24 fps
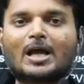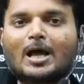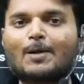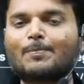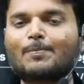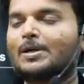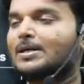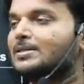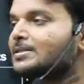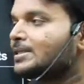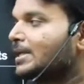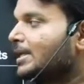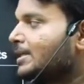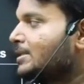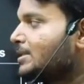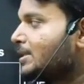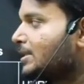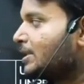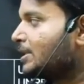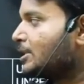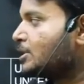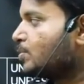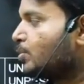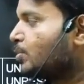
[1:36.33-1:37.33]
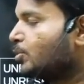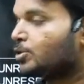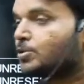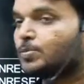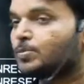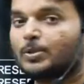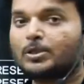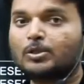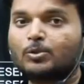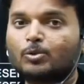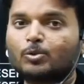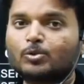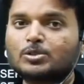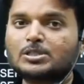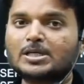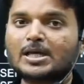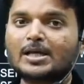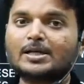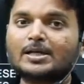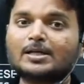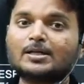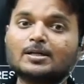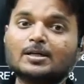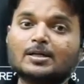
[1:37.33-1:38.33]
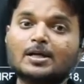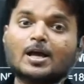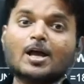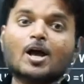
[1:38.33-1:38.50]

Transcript: आपका सिलेक्शन इस पोस्ट पर हो जाएगा